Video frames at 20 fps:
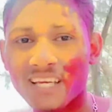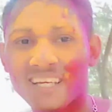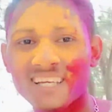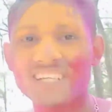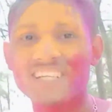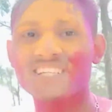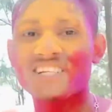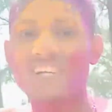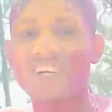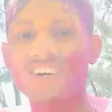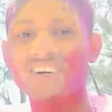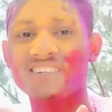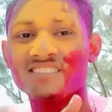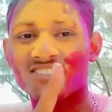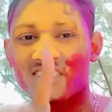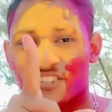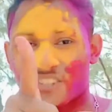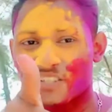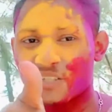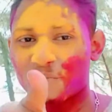ততক্ষণ পর্যন্ত
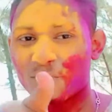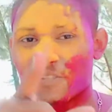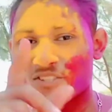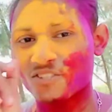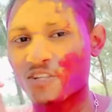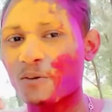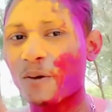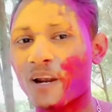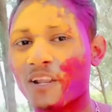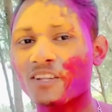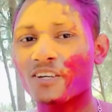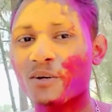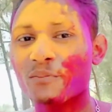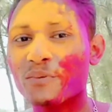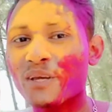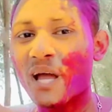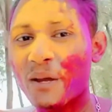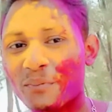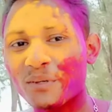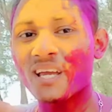সবাই ভালো থাকো বিআইপি আর
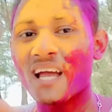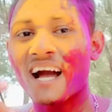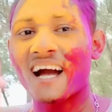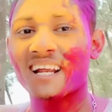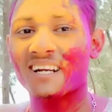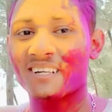হোলি